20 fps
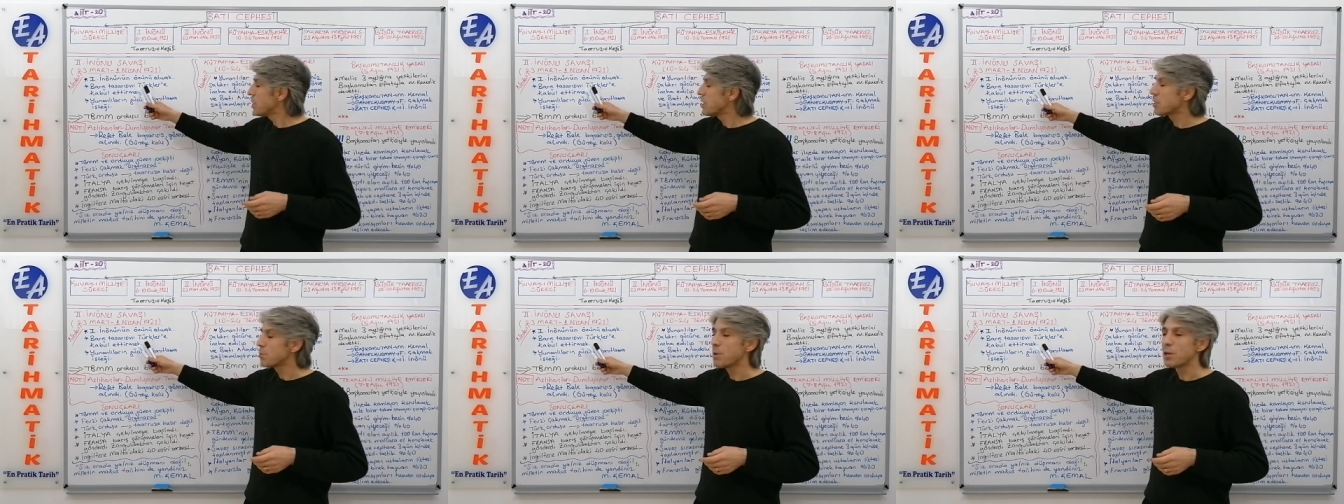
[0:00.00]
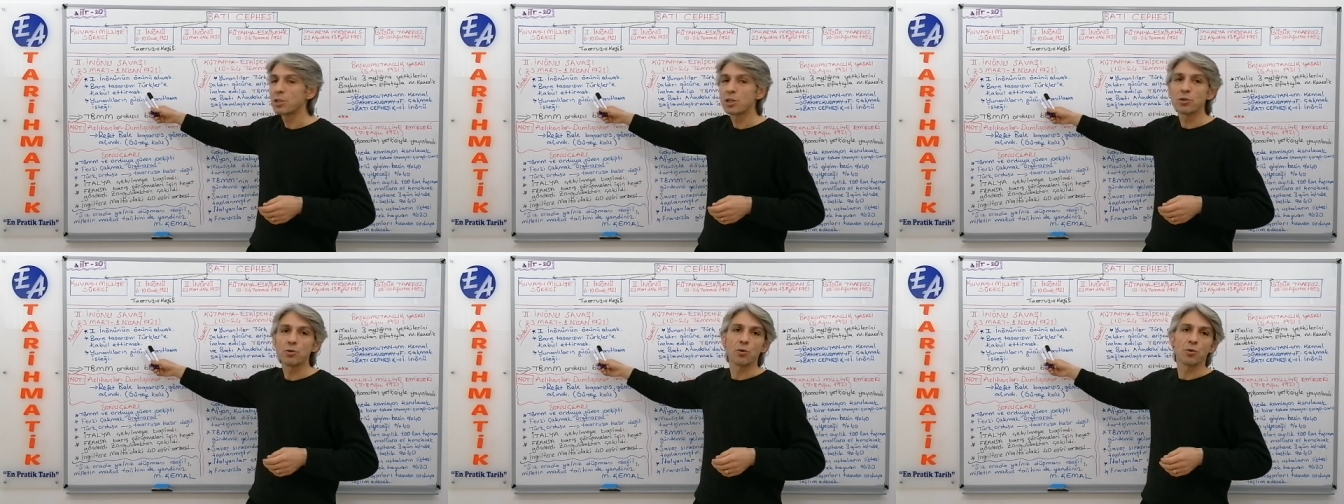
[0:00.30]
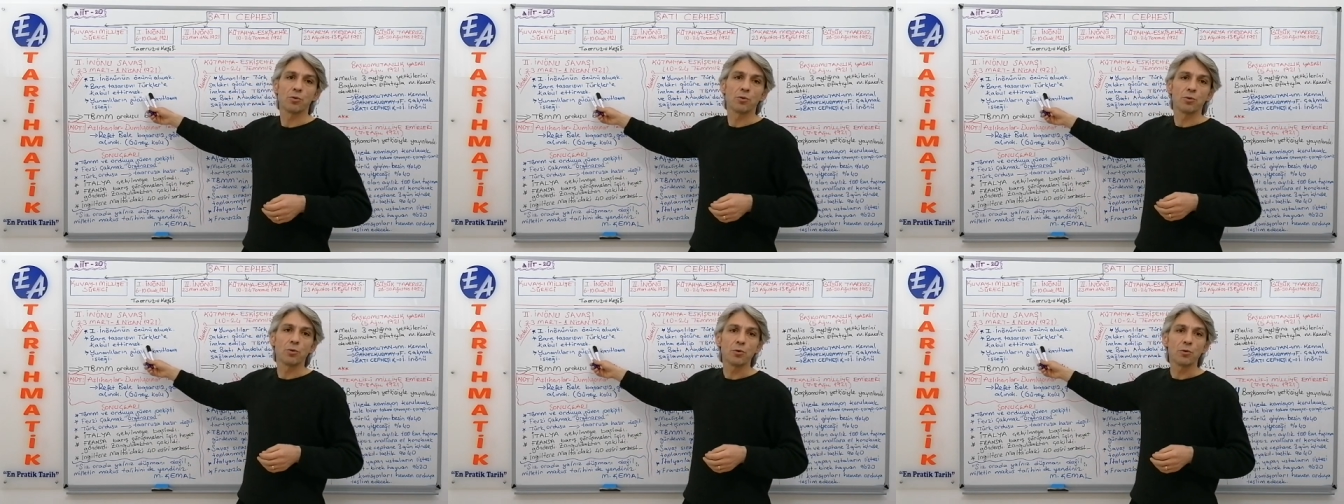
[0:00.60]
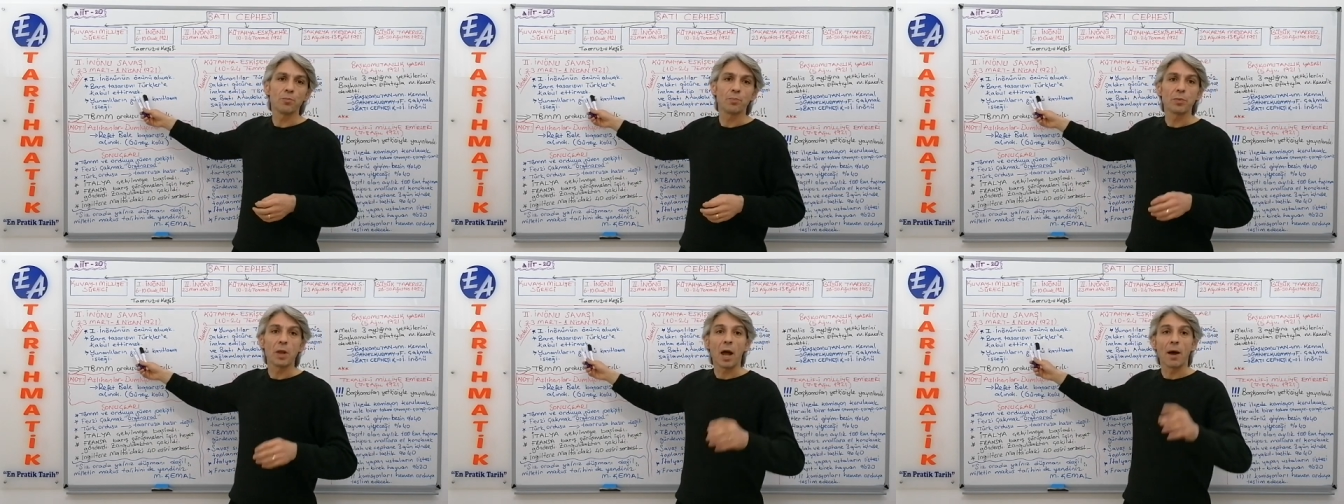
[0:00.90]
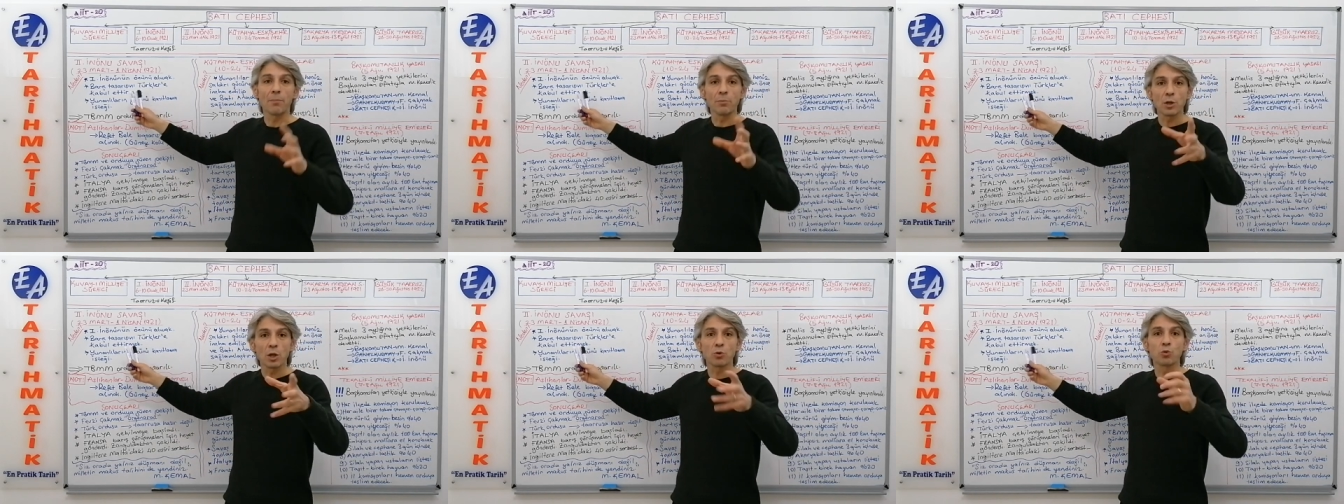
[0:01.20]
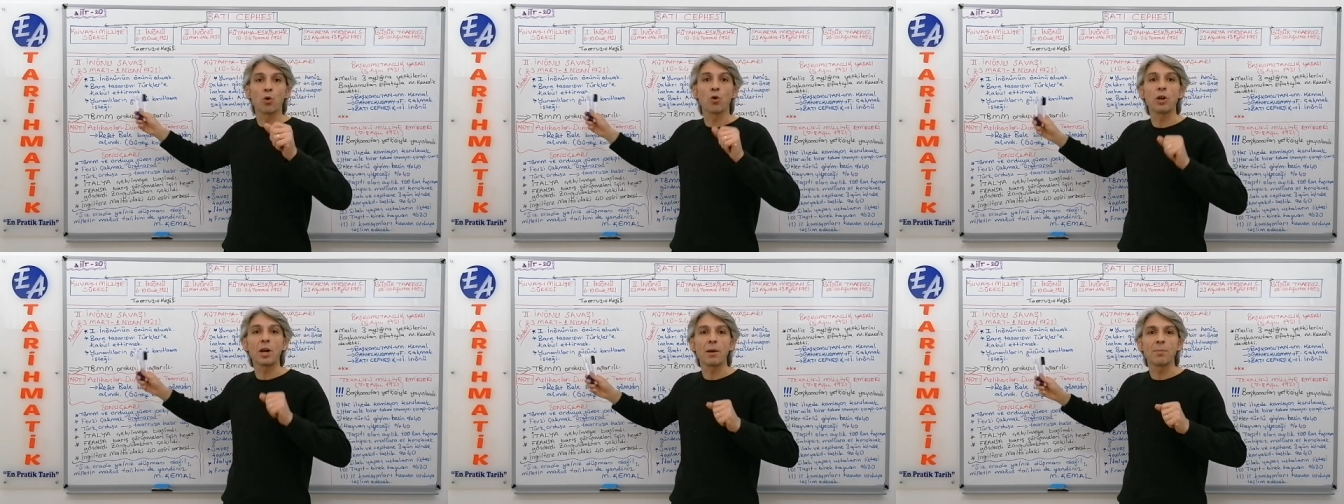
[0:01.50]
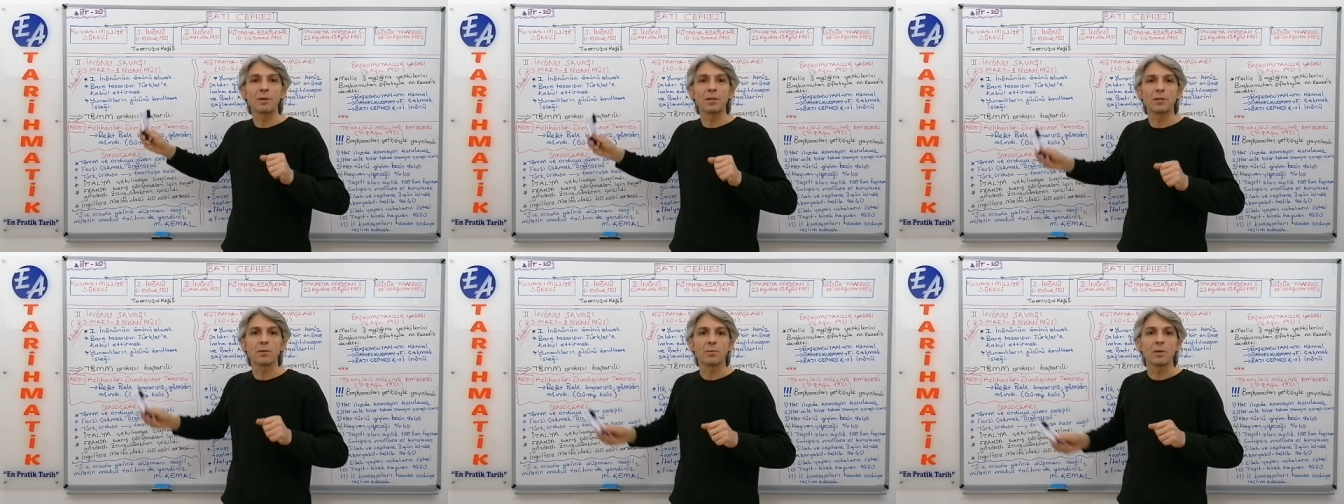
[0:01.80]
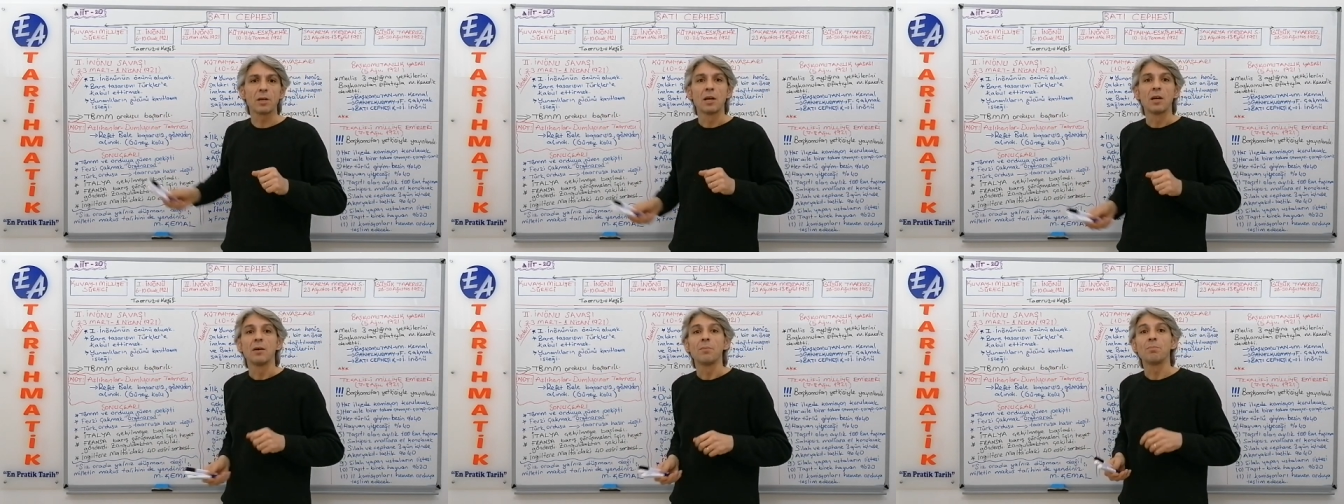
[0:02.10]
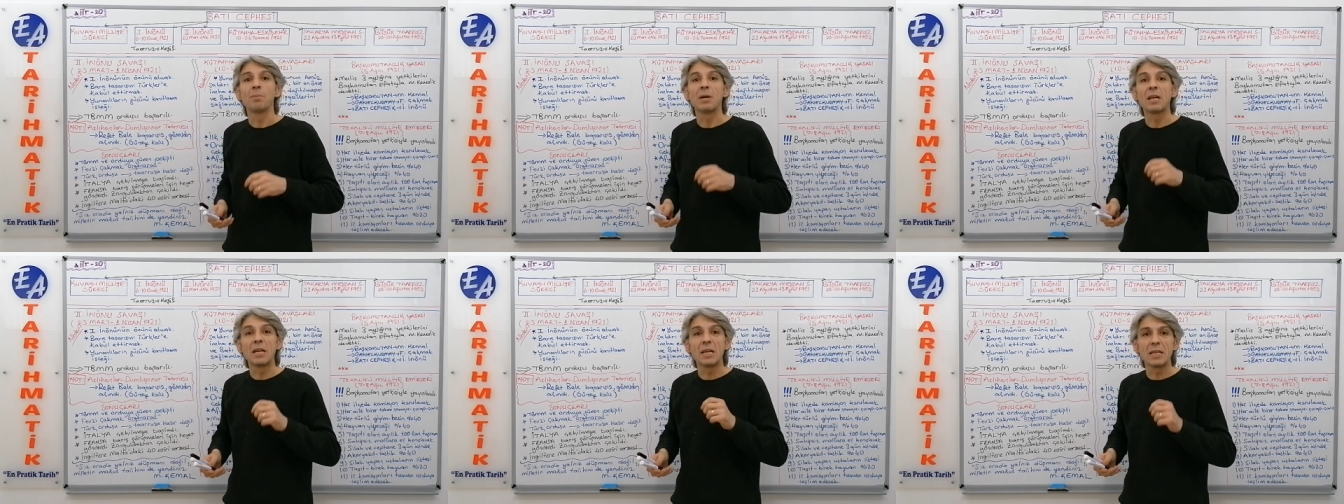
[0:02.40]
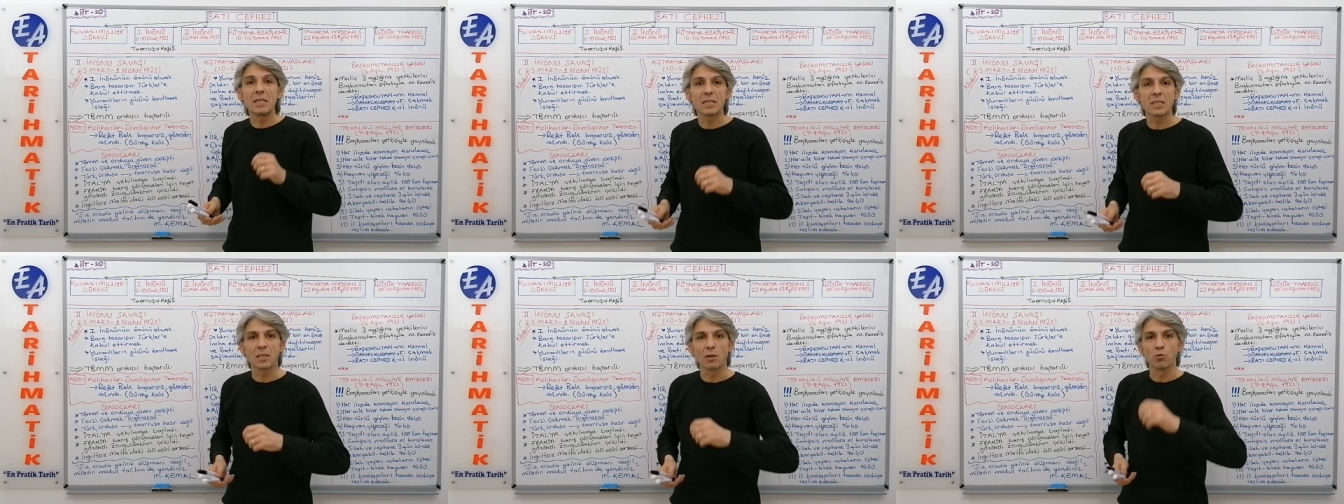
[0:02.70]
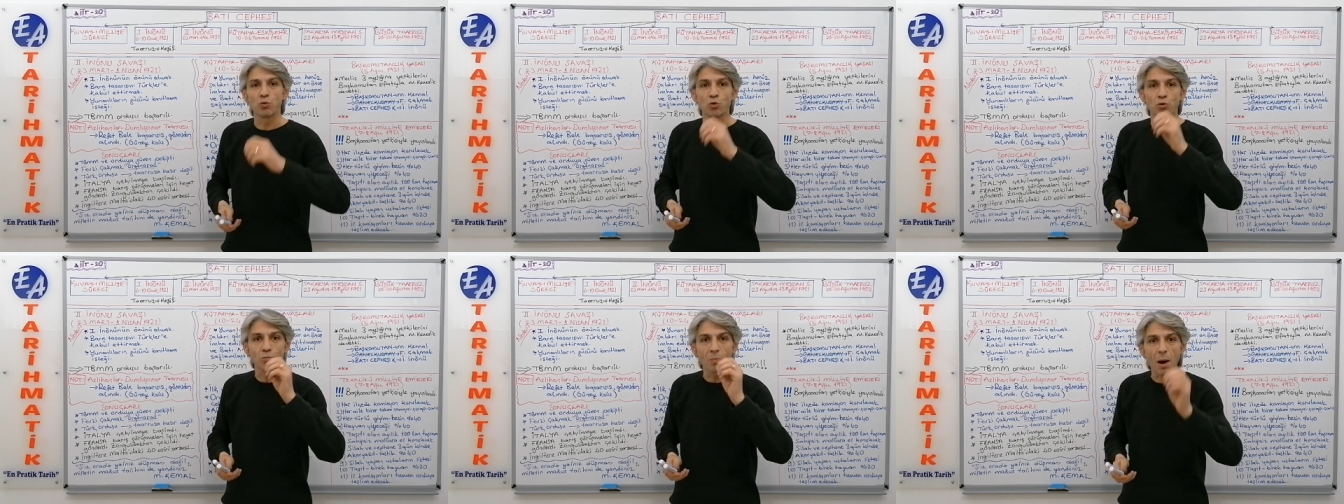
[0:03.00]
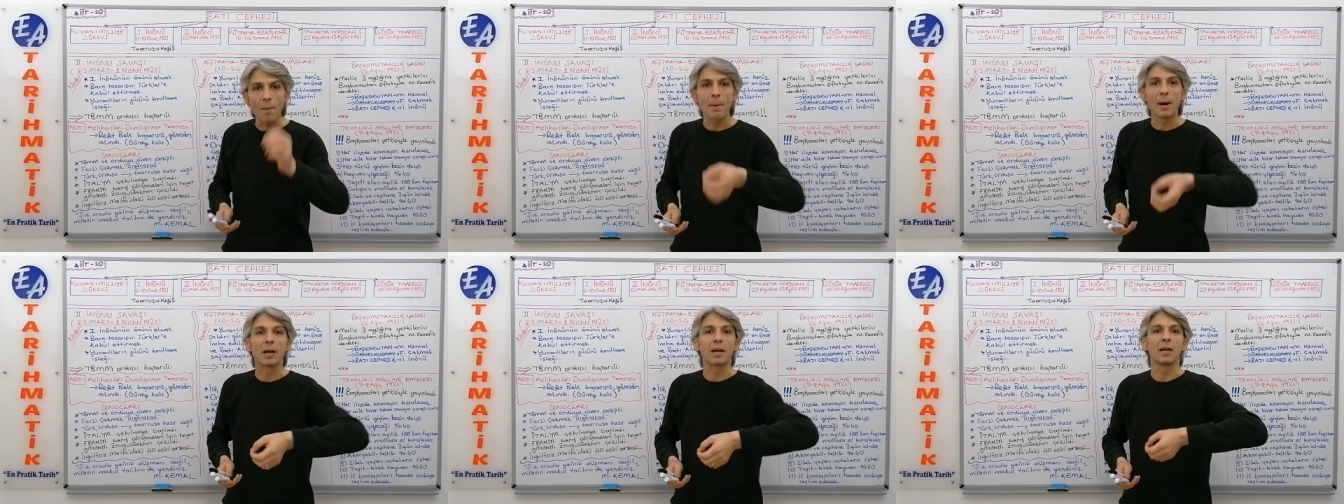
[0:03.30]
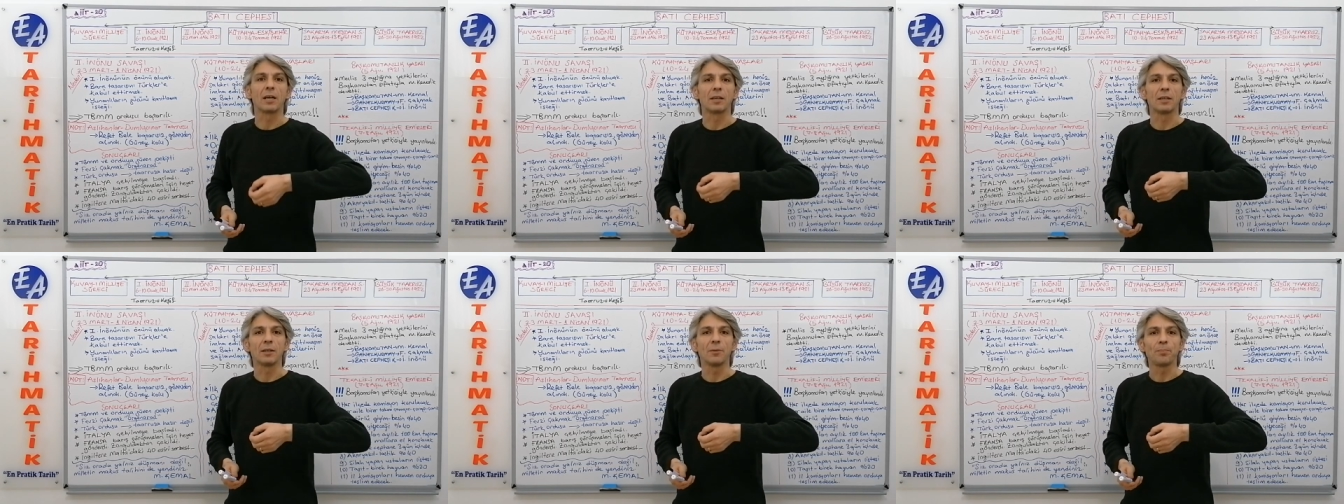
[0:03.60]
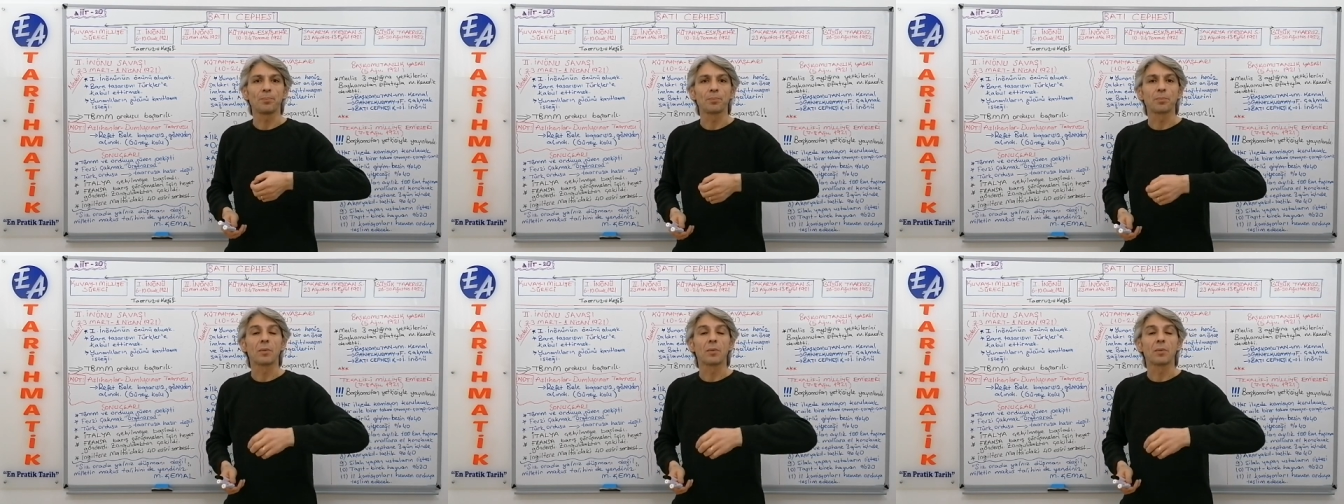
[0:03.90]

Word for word: İsmet İnönü'nün hem de dönemin Milli Savunma Bakanı